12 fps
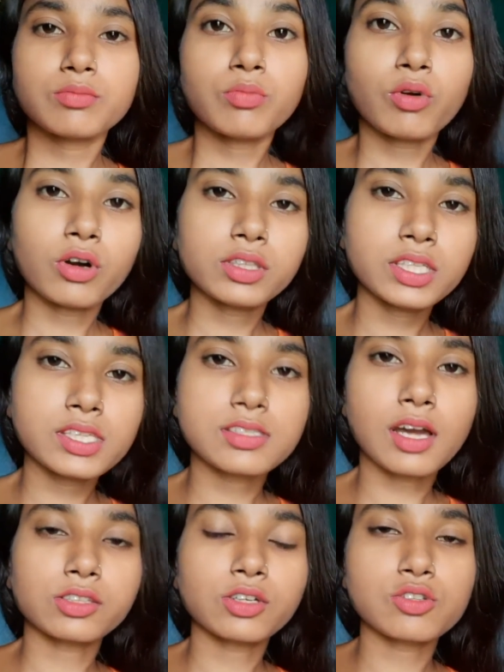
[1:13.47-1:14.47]
बहुत ही
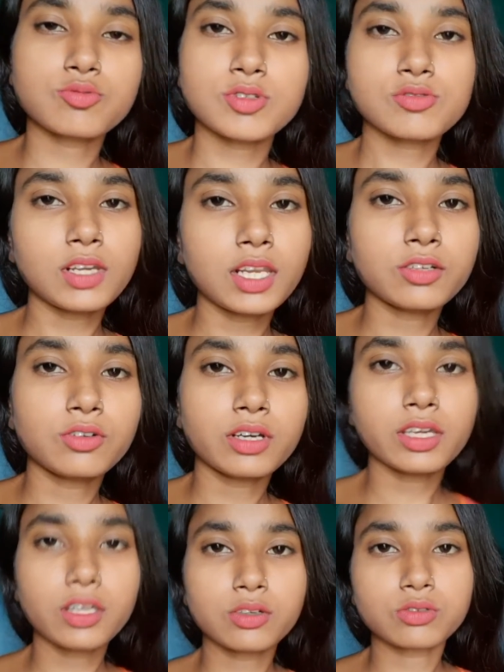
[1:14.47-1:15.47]
ज़्यादा उसमें स्वेलिंग हो
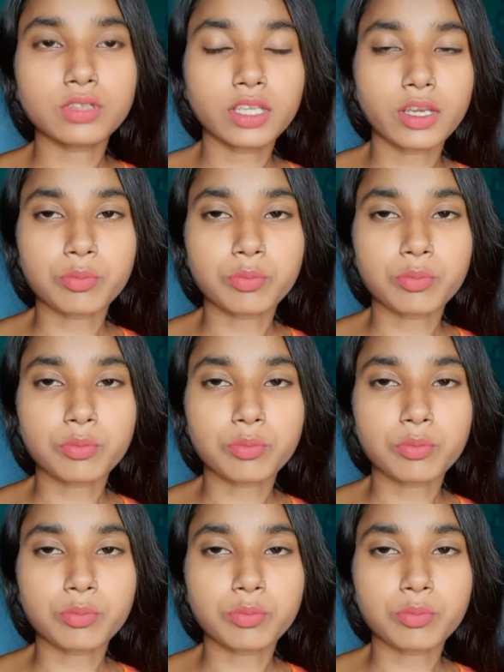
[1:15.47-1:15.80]
गई है उन्होंने